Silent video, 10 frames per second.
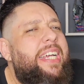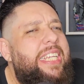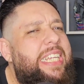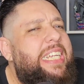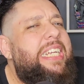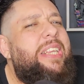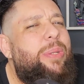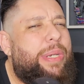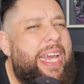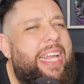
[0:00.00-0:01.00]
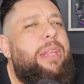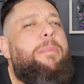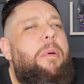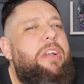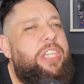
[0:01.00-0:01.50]
de, do que, que tu
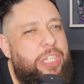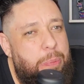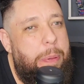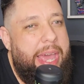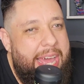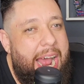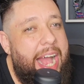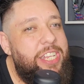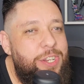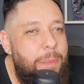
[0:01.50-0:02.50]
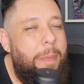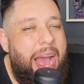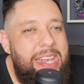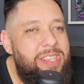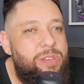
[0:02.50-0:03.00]
pode esperar de
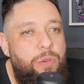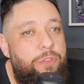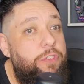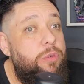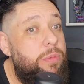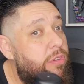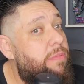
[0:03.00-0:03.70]
mais um filme dos